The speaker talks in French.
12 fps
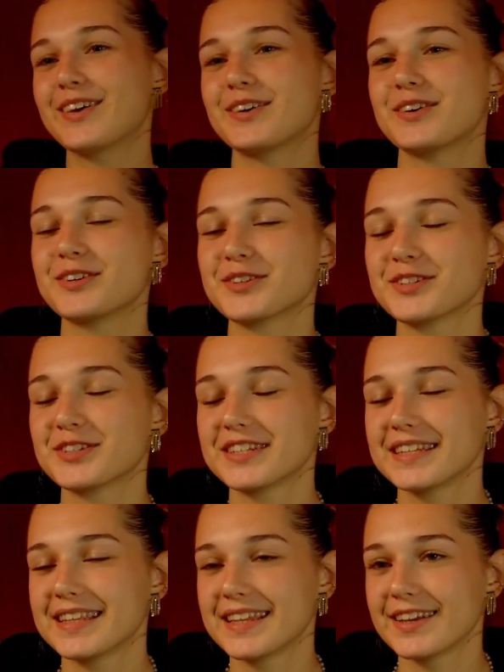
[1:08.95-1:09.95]
Euh,
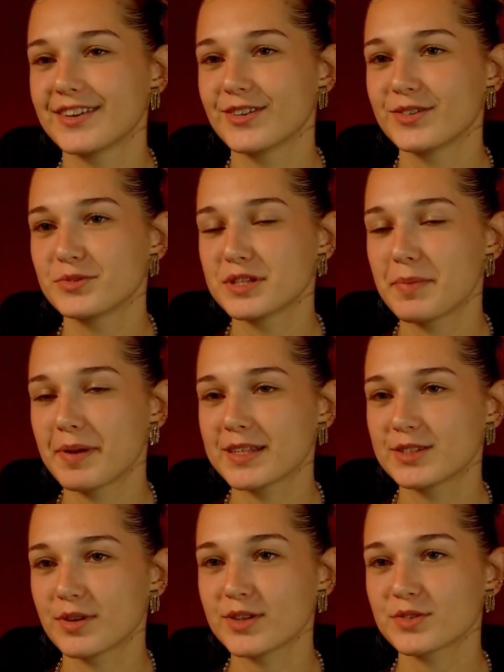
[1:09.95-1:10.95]
j'étais euh, touchée par
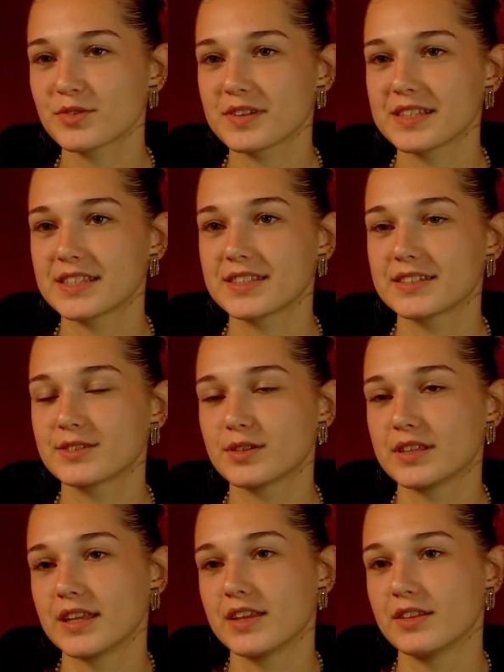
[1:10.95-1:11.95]
l'histoire. Je trouvais que
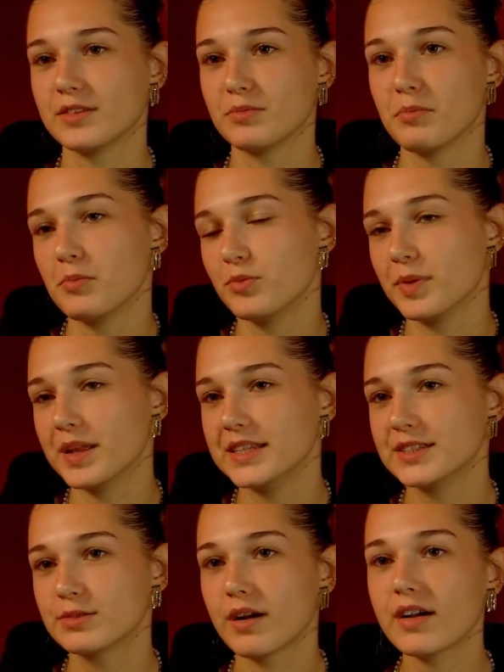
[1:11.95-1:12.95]
c'était une, belle
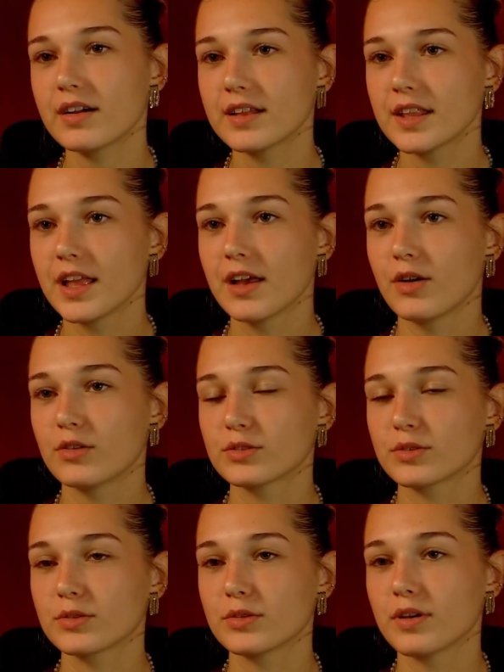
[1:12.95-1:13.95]
histoire.
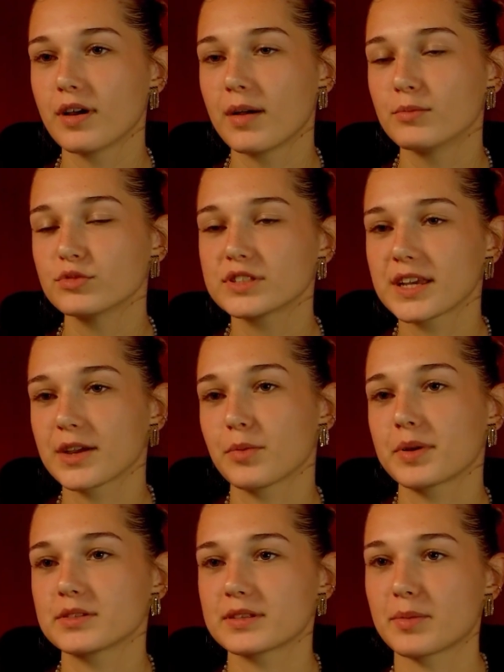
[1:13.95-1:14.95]
Entre un monstre qui
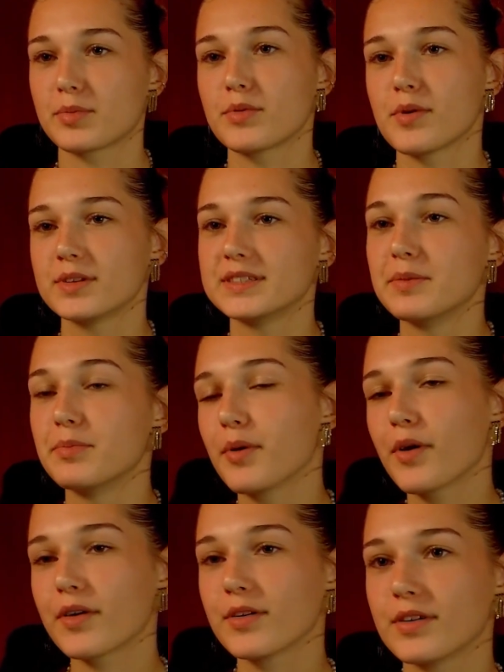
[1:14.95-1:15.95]
représente un peu euh, ses
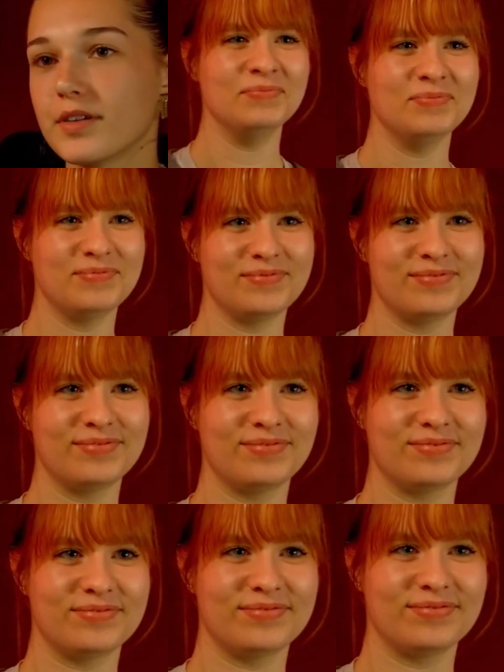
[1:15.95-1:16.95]
peurs
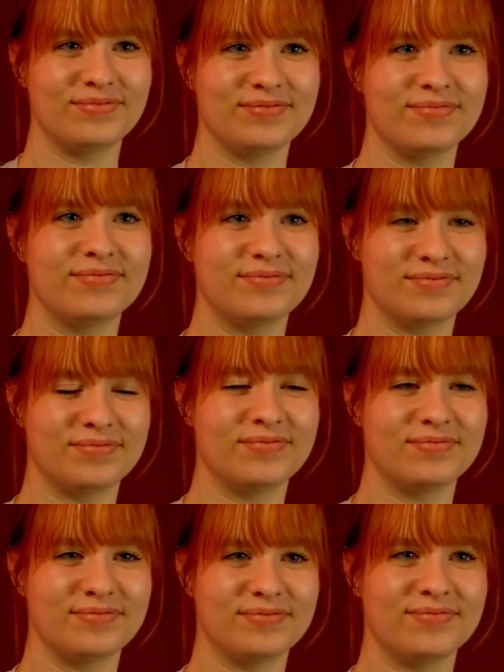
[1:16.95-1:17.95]
et
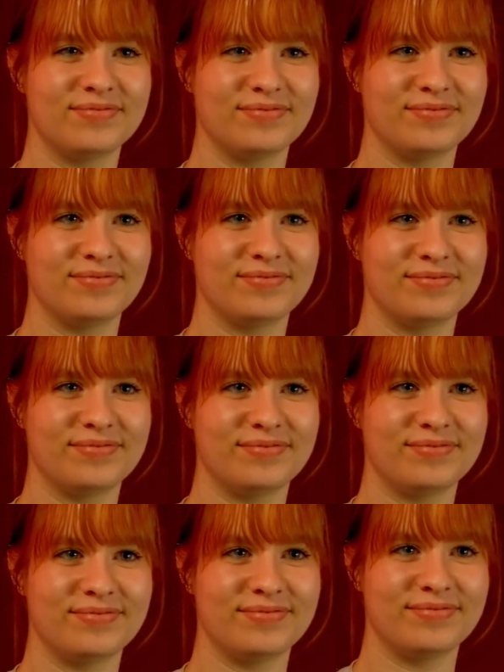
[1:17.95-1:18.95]
tous ses défauts,
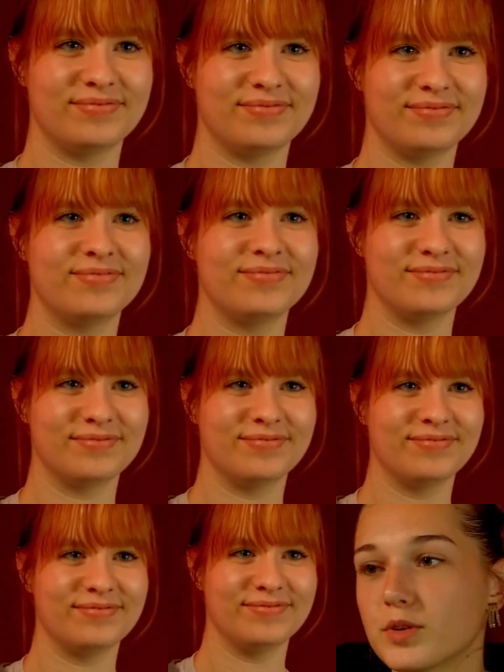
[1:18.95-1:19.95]
et, en
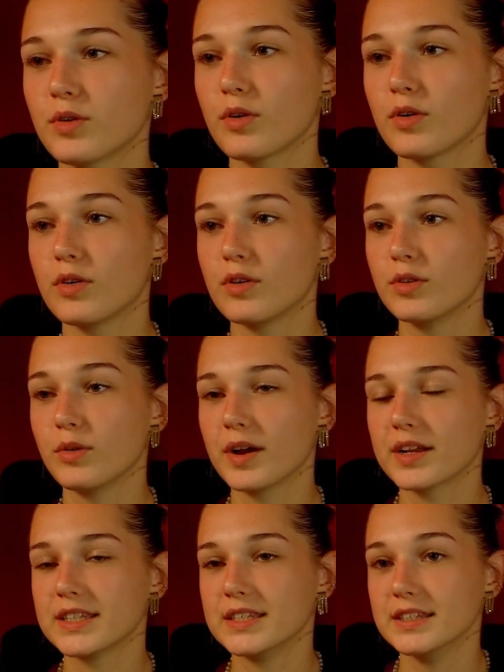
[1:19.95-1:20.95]
même temps
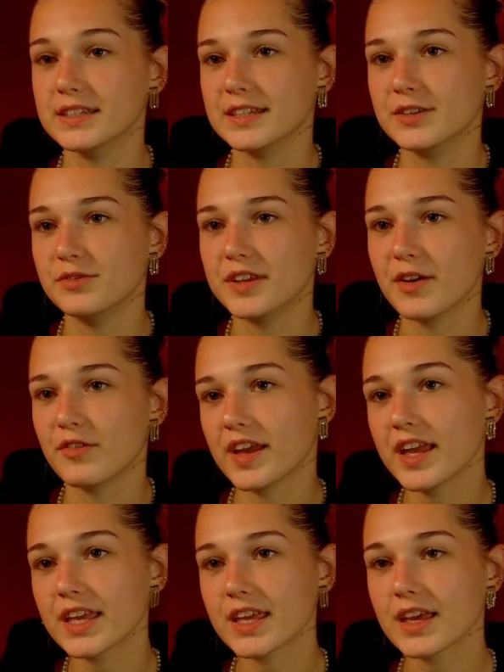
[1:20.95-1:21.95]
Laura qui, qui vit
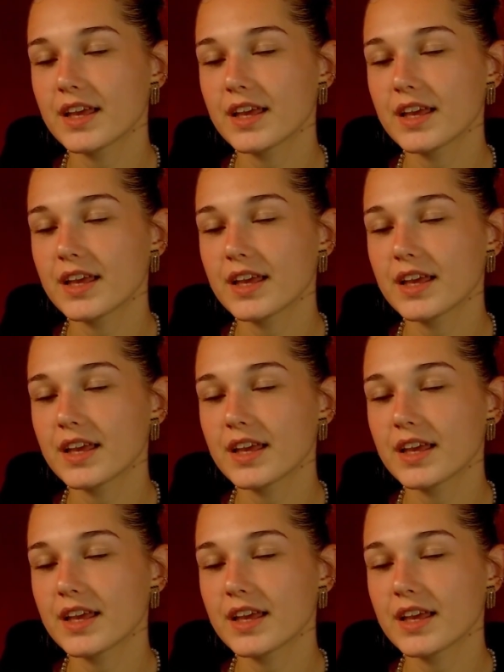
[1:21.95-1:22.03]
avec.